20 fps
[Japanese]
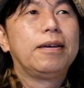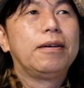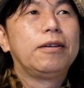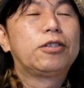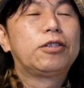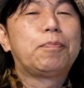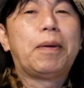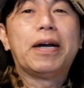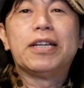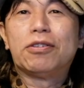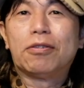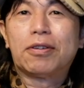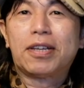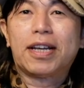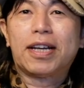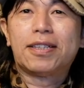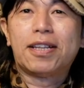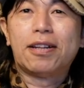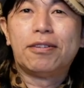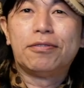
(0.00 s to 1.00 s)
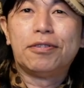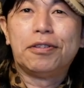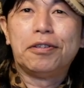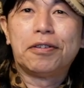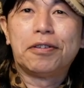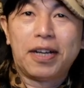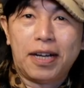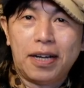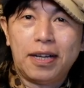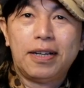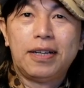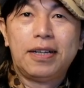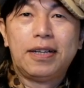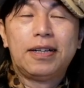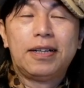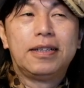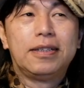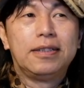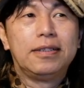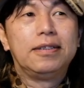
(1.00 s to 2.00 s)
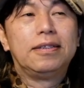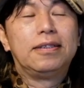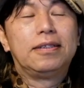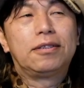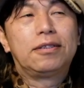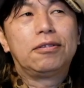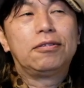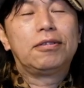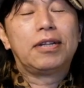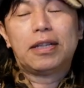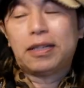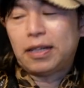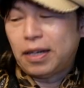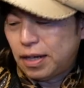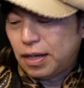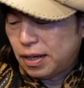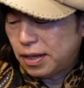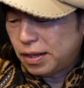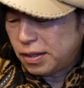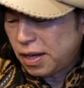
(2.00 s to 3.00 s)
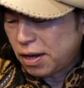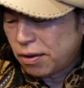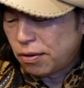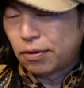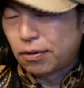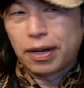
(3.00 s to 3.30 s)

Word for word: スパイスを効かせるっていうか、うん、そういうのにね結構